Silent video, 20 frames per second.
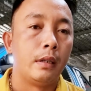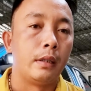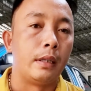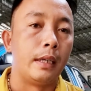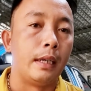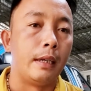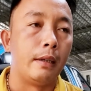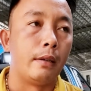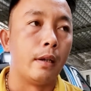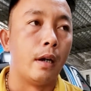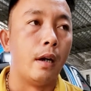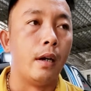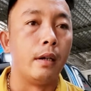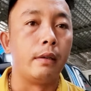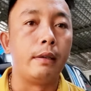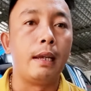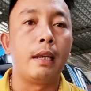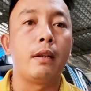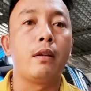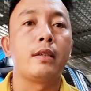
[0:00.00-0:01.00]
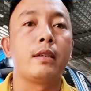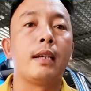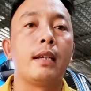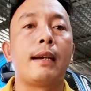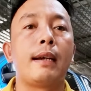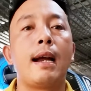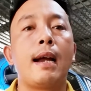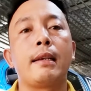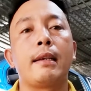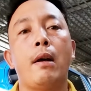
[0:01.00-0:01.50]
thì thời tiết nó sẽ
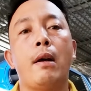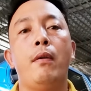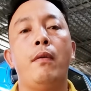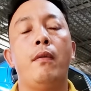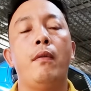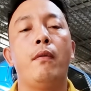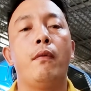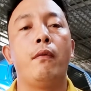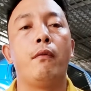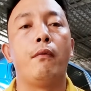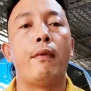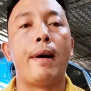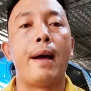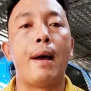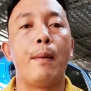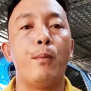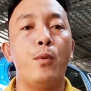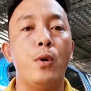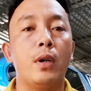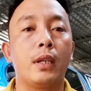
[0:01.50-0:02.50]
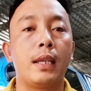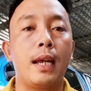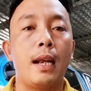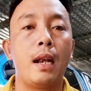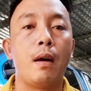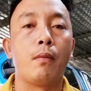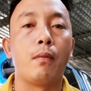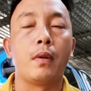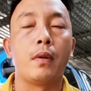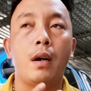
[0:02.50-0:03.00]
khác nhau và mùa thay
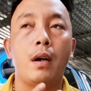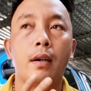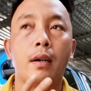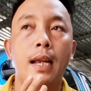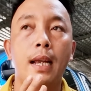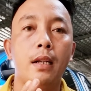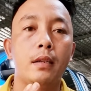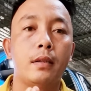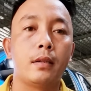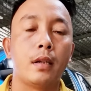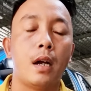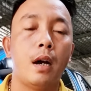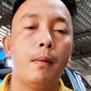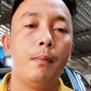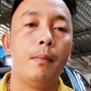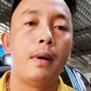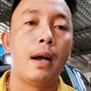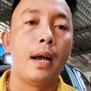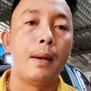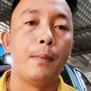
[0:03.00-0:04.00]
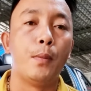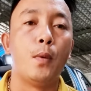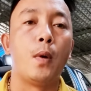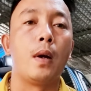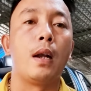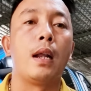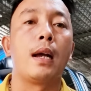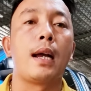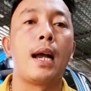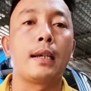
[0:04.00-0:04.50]
lông nó đến sớm hay muộn
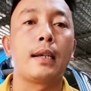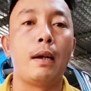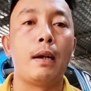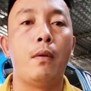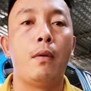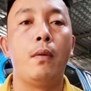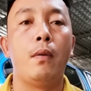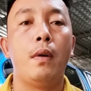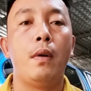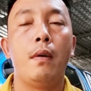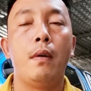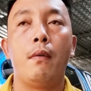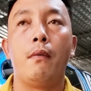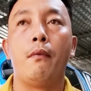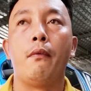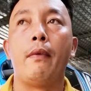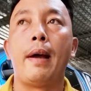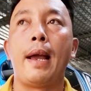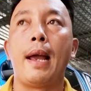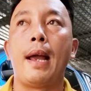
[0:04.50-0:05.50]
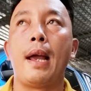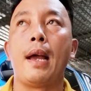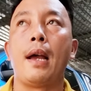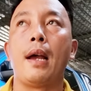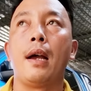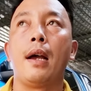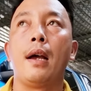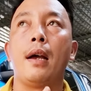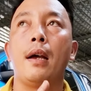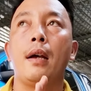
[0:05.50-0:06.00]
là khác nhau
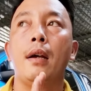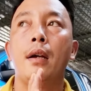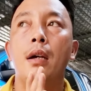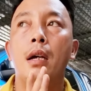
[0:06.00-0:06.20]
và